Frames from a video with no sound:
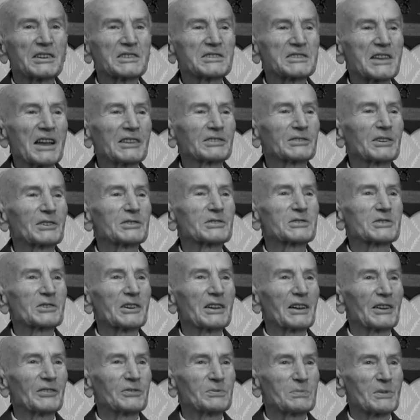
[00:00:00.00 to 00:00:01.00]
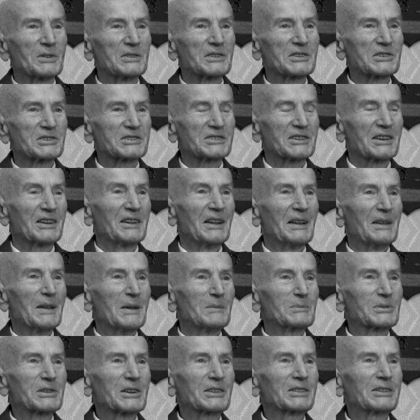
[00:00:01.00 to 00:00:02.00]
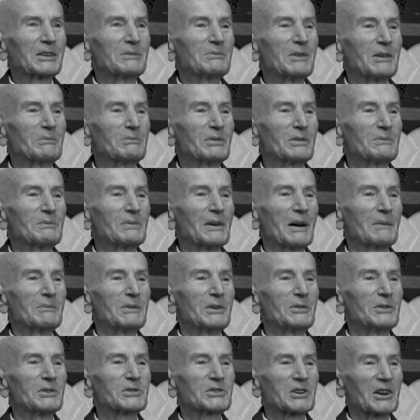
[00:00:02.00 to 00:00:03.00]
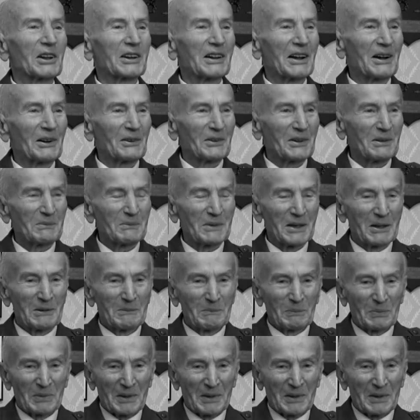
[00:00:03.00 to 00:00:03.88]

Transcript: za to, co ja w Polsce przed tymi bombami uciekałem.